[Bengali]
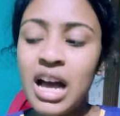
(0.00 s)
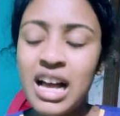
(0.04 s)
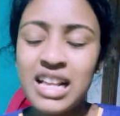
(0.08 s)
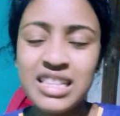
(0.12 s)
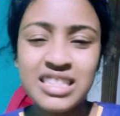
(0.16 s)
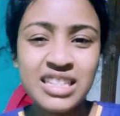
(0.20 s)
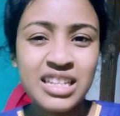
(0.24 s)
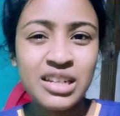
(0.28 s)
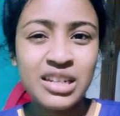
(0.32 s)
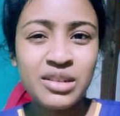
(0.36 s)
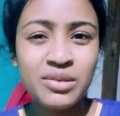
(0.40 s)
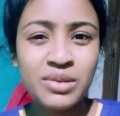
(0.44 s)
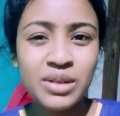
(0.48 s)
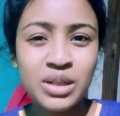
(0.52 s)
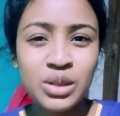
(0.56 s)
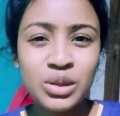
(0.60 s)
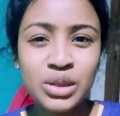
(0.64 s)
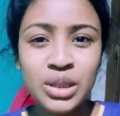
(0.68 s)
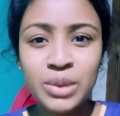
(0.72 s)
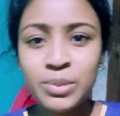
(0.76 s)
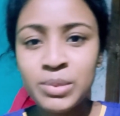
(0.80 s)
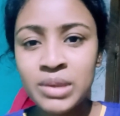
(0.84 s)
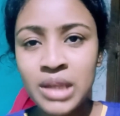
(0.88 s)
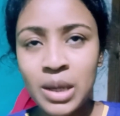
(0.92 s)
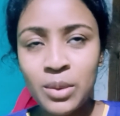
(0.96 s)
আজকের
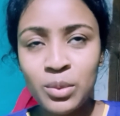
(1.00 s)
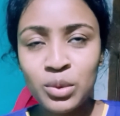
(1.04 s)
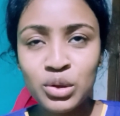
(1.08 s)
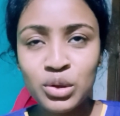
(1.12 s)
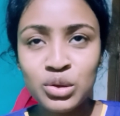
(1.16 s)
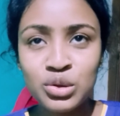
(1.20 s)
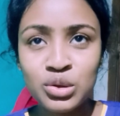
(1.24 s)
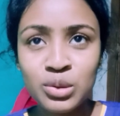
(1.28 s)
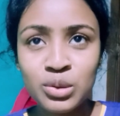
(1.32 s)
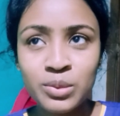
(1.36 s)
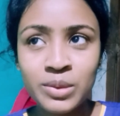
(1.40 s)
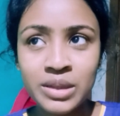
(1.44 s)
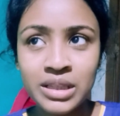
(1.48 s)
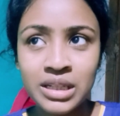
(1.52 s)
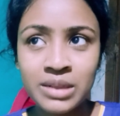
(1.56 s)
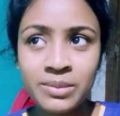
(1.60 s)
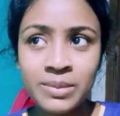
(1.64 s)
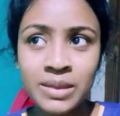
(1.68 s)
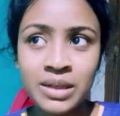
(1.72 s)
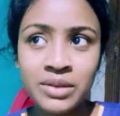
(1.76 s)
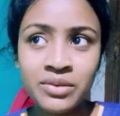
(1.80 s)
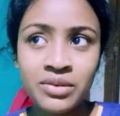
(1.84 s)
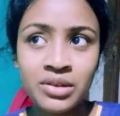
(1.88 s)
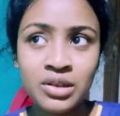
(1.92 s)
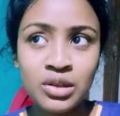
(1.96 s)
ভিডিওতে আমি তেমন কিছু তোমাদের
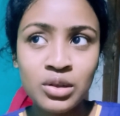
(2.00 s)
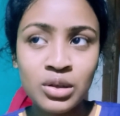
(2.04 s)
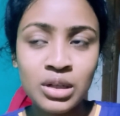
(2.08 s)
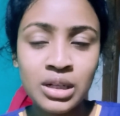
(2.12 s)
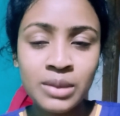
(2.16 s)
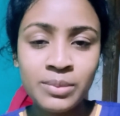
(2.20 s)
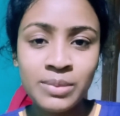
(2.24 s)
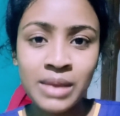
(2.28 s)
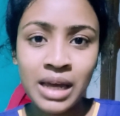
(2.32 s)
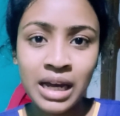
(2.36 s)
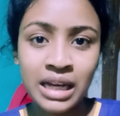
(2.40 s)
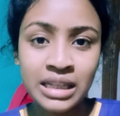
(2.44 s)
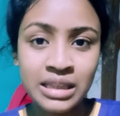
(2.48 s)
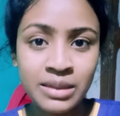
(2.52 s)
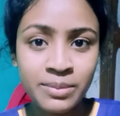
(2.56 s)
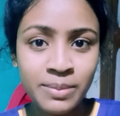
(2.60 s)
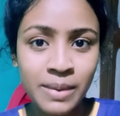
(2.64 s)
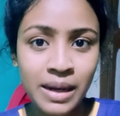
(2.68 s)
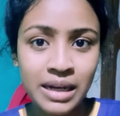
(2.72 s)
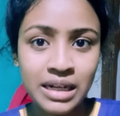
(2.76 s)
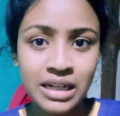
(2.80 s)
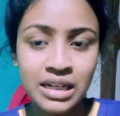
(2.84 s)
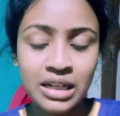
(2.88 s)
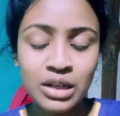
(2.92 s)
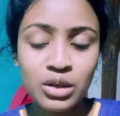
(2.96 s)
মানে ভিডিও ক্লিপ দেখাতে
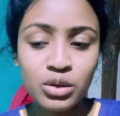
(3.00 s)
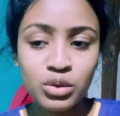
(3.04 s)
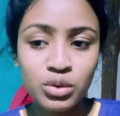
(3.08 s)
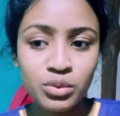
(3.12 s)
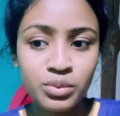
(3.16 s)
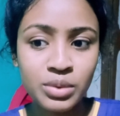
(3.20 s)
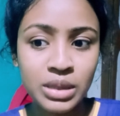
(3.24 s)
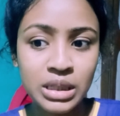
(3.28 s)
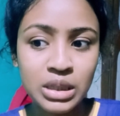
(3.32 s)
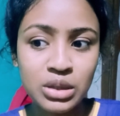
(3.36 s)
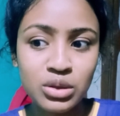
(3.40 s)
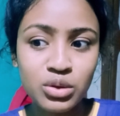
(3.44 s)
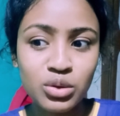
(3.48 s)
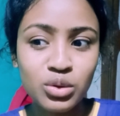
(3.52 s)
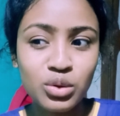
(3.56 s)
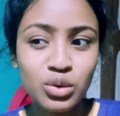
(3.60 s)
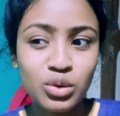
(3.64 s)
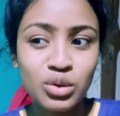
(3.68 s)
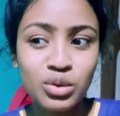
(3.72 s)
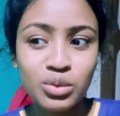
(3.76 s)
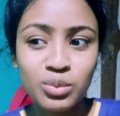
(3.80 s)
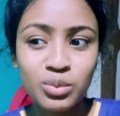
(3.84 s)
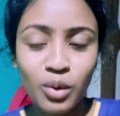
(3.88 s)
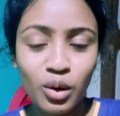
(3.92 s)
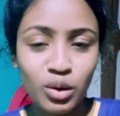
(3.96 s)
পারিনি কোনো ভিডিও
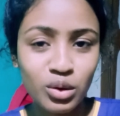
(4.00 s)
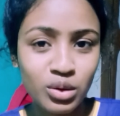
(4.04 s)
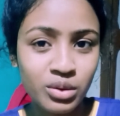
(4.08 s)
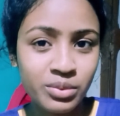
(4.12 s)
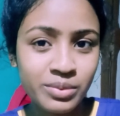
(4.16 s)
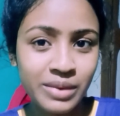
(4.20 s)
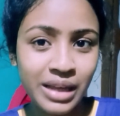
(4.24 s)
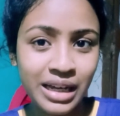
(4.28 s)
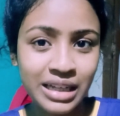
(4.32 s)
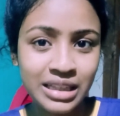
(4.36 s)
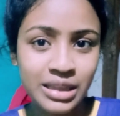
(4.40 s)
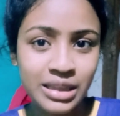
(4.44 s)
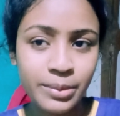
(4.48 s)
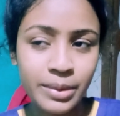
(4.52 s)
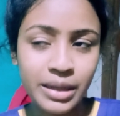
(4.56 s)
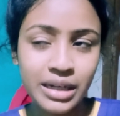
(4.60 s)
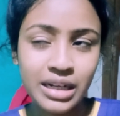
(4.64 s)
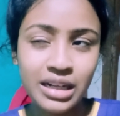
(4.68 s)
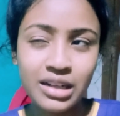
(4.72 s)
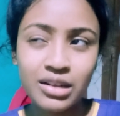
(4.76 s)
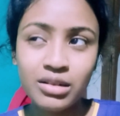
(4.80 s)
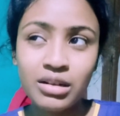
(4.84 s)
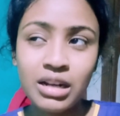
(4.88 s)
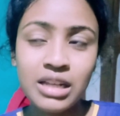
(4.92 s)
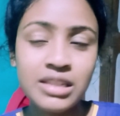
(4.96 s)
কোনো মণ্ডপ দেখাতে
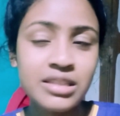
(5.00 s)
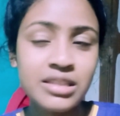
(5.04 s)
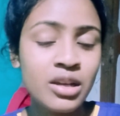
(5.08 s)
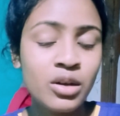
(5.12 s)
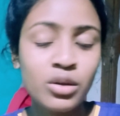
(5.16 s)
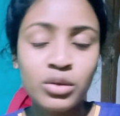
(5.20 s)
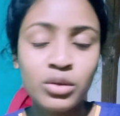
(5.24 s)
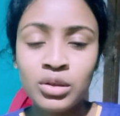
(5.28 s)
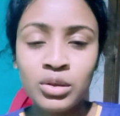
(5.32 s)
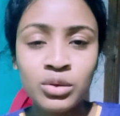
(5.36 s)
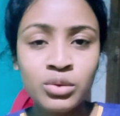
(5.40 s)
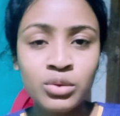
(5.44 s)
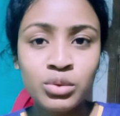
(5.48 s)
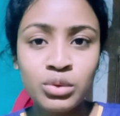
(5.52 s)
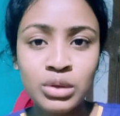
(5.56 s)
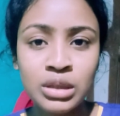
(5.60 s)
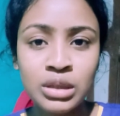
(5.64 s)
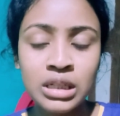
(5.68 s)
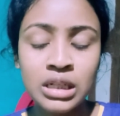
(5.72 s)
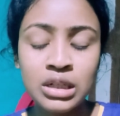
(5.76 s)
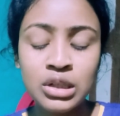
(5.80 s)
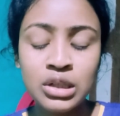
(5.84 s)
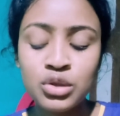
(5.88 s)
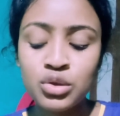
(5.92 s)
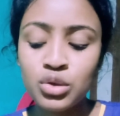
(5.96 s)
পারিনি কারণ আজকে কোথাও ঘুরতে
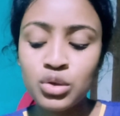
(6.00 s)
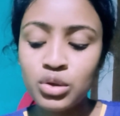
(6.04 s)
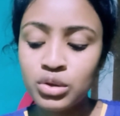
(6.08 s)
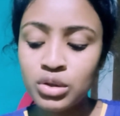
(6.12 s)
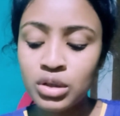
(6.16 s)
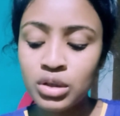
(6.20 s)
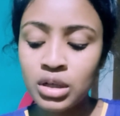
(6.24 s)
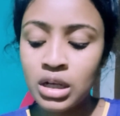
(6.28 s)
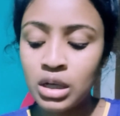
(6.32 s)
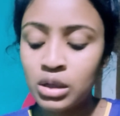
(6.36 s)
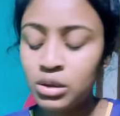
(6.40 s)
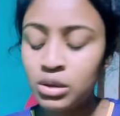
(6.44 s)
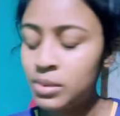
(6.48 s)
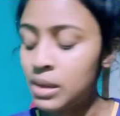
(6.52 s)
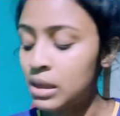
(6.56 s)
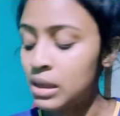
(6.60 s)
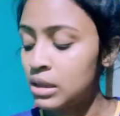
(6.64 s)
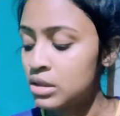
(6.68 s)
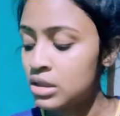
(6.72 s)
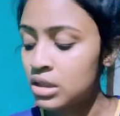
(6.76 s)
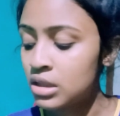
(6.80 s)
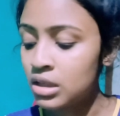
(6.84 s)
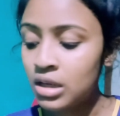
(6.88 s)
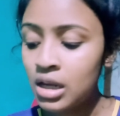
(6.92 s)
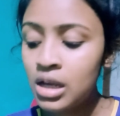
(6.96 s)
যাইনি শরীরটরি কারো
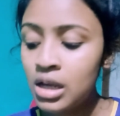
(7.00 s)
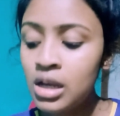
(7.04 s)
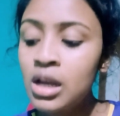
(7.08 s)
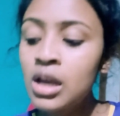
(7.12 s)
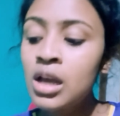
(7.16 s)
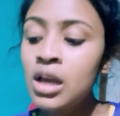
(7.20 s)
ভালো ছিল না